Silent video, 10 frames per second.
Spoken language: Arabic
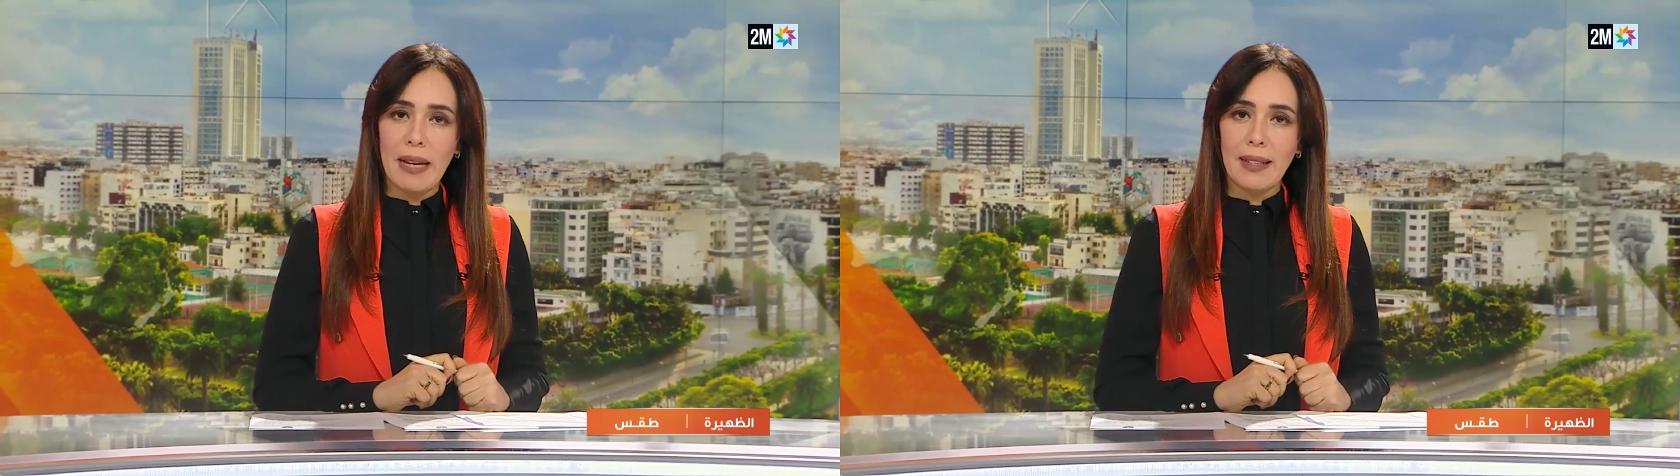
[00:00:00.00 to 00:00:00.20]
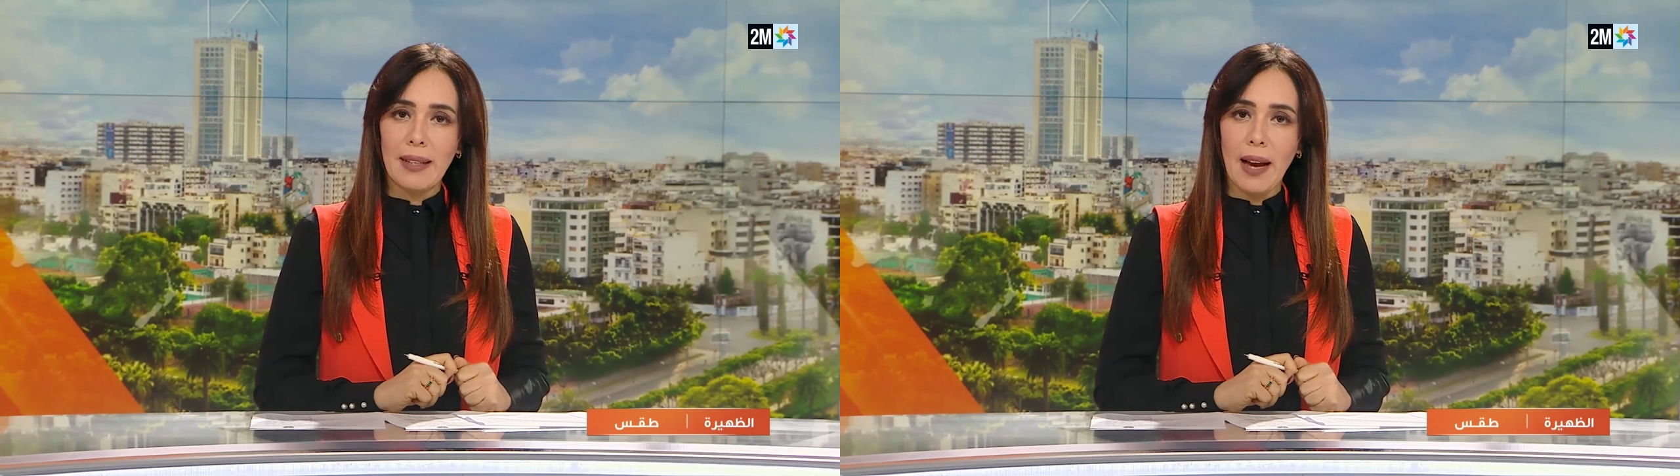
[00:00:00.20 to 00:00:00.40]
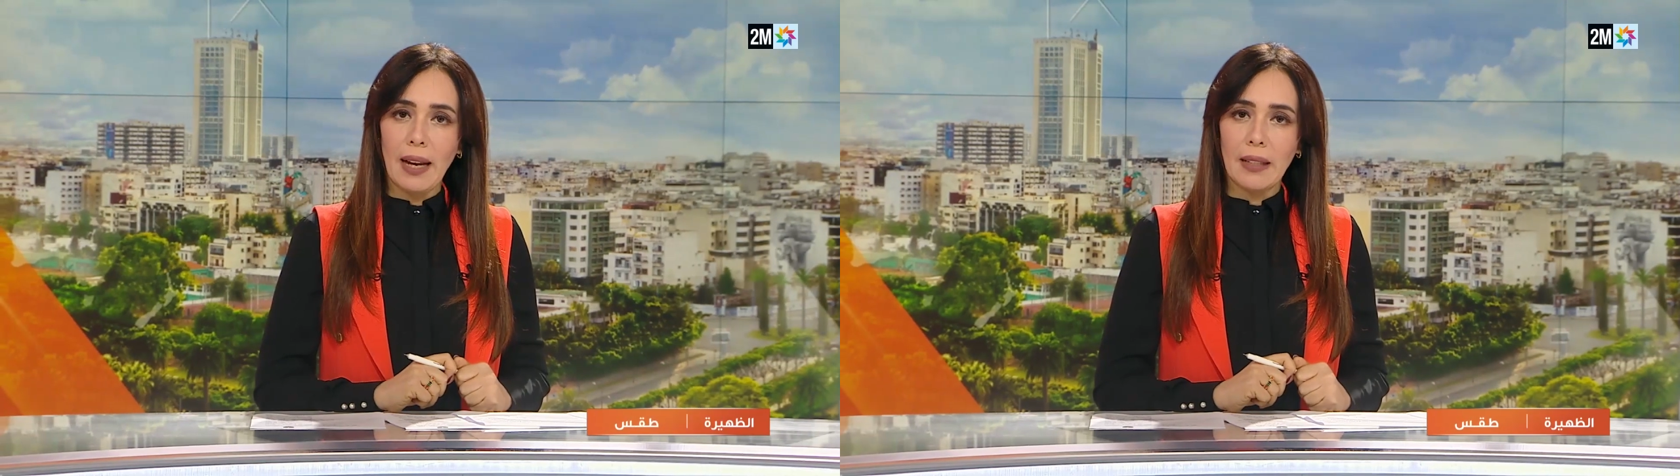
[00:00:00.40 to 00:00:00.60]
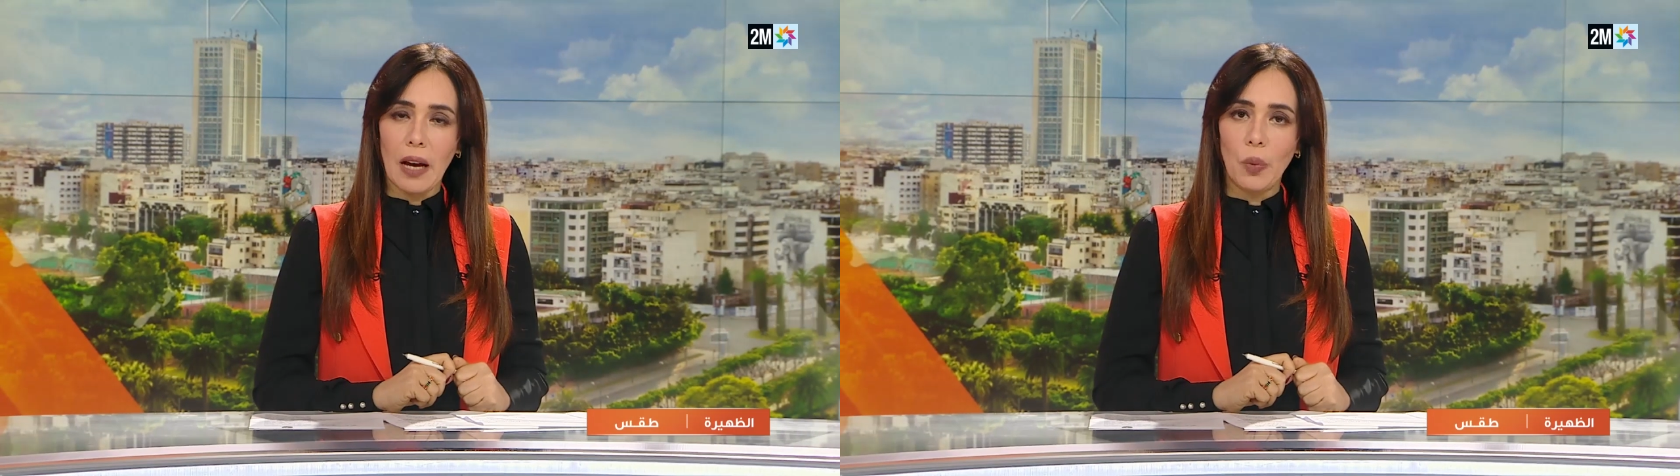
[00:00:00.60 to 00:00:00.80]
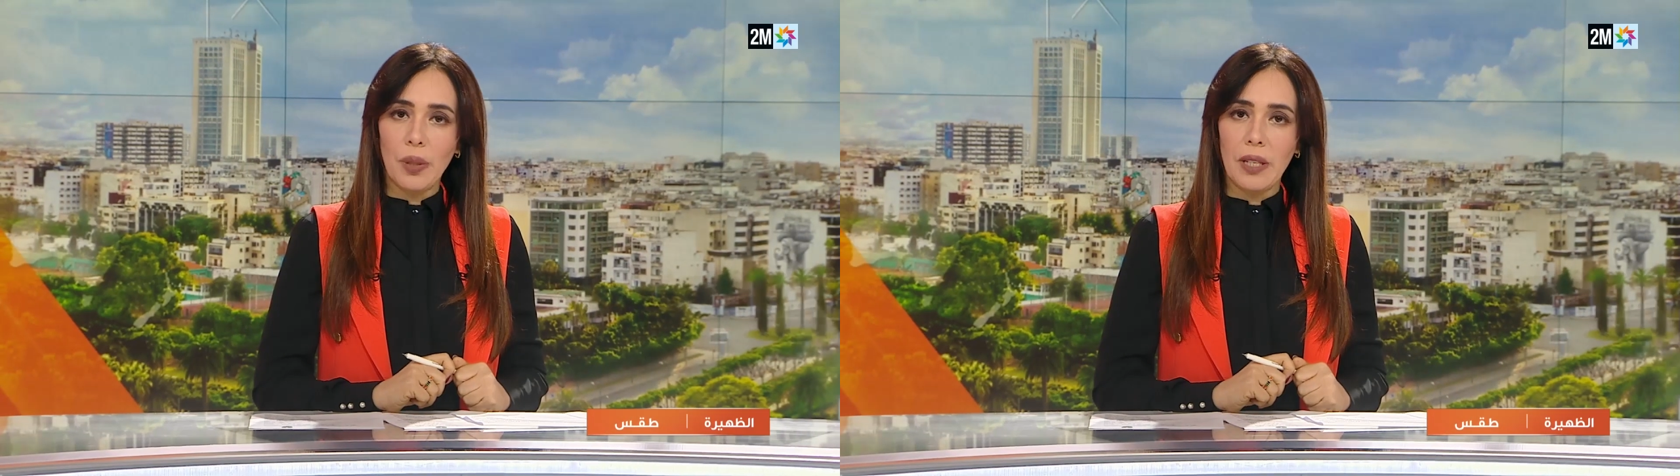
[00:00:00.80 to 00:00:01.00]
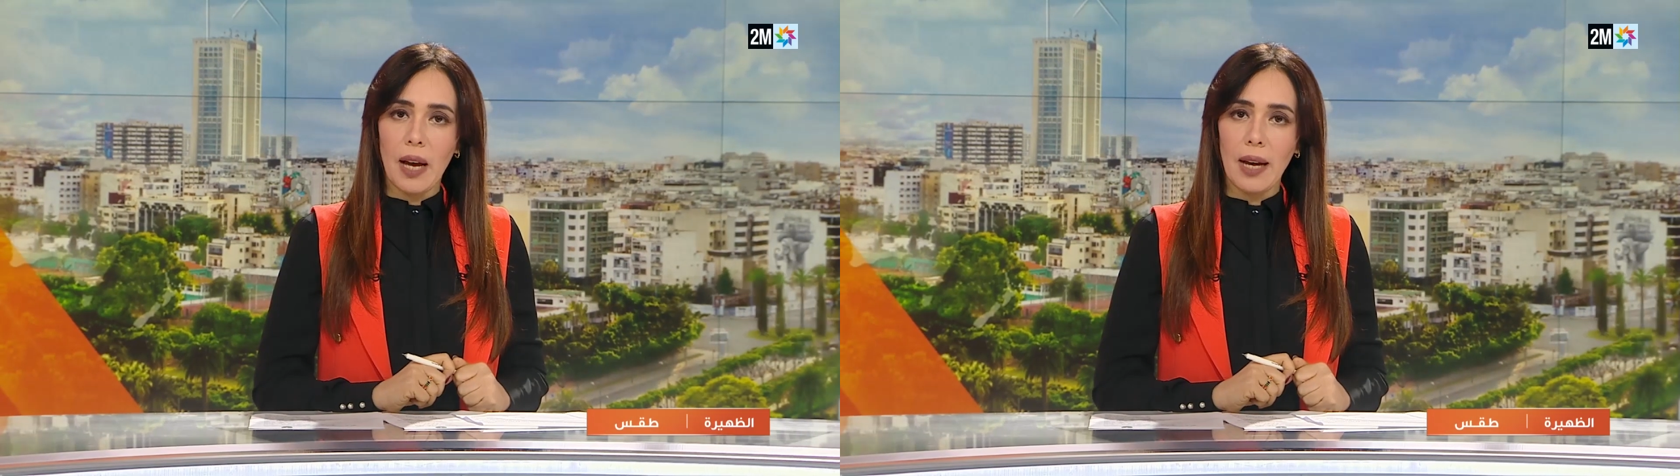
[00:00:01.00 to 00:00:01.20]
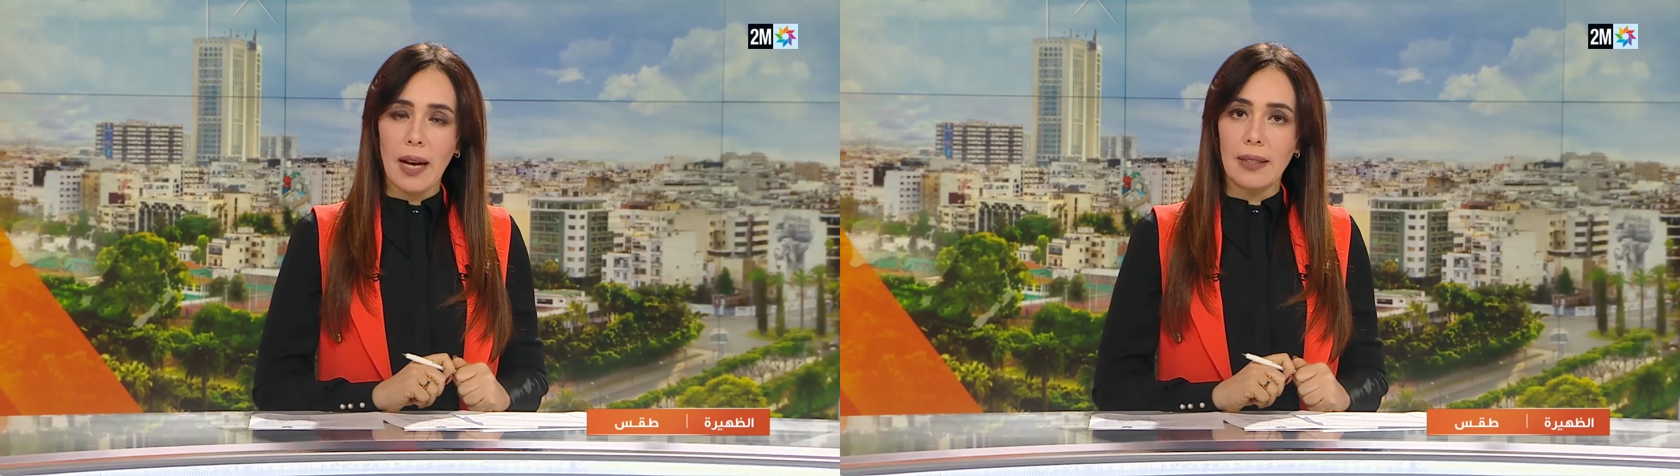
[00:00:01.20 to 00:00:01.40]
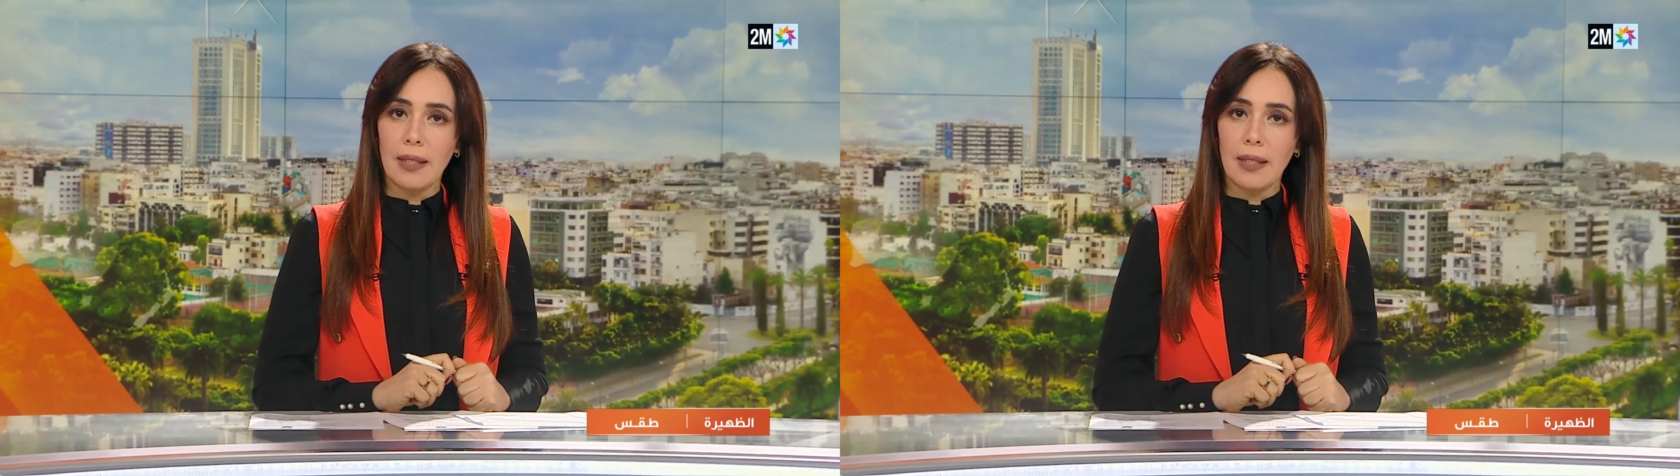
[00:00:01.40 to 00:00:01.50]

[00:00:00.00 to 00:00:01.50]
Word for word: رياح قوية قد